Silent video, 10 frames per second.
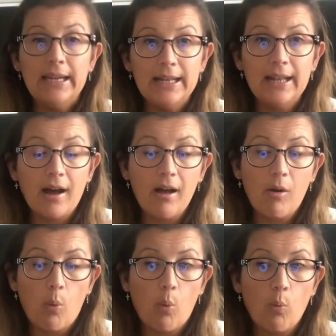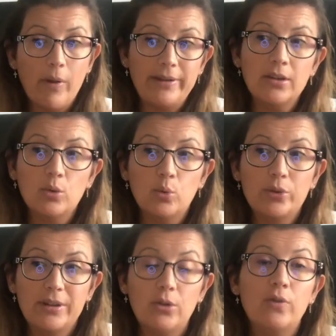Et là, on va dire que
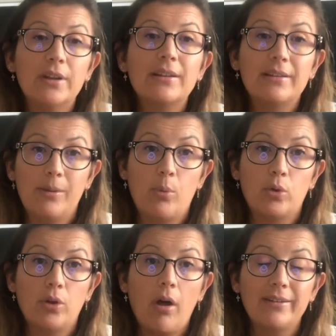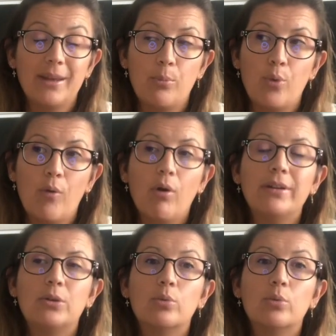ça devient très important et ça peut avoir des